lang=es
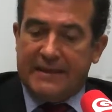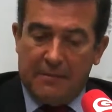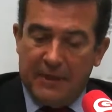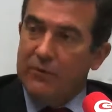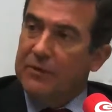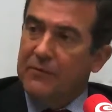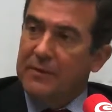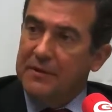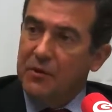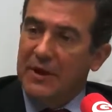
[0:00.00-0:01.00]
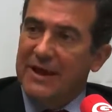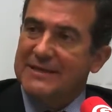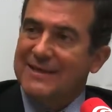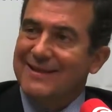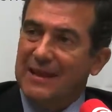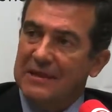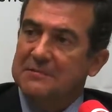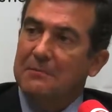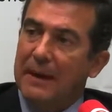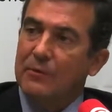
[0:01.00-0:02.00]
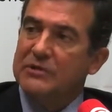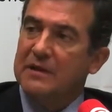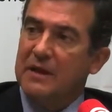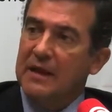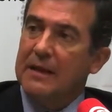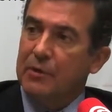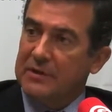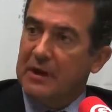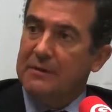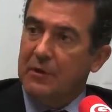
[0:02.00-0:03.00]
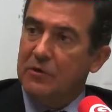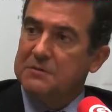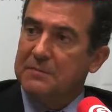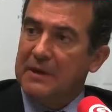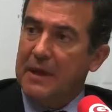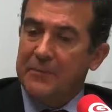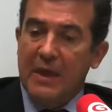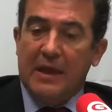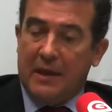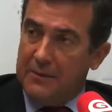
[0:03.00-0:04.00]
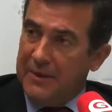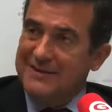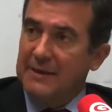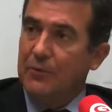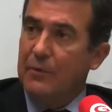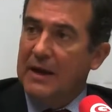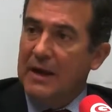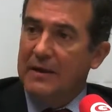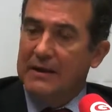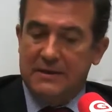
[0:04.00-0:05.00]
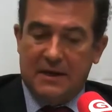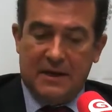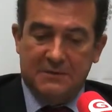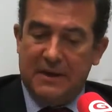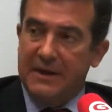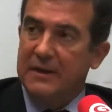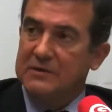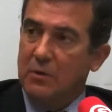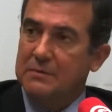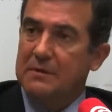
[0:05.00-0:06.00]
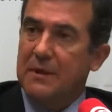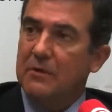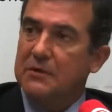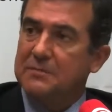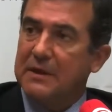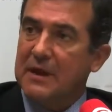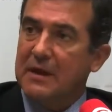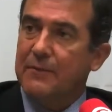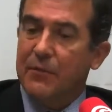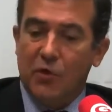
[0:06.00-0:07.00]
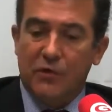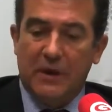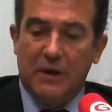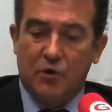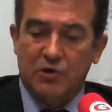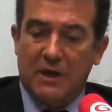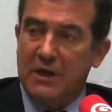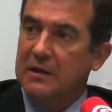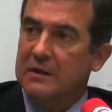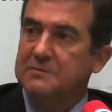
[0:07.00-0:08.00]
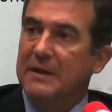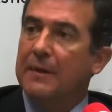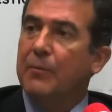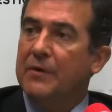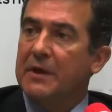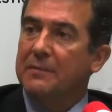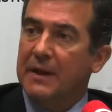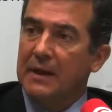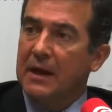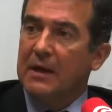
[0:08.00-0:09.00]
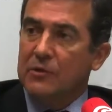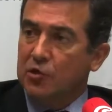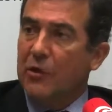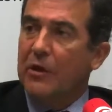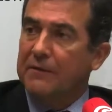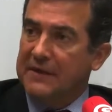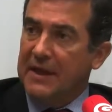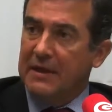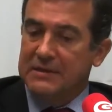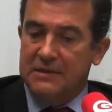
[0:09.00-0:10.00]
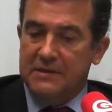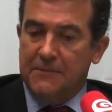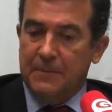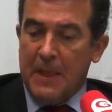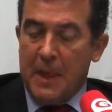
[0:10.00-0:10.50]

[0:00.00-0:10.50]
también hay una información que las entidades vamos a tener que aportar al Banco de España, que van a ser publicadas en las páginas web del Banco de España, donde los clientes van a poder ver toda la oferta que existe.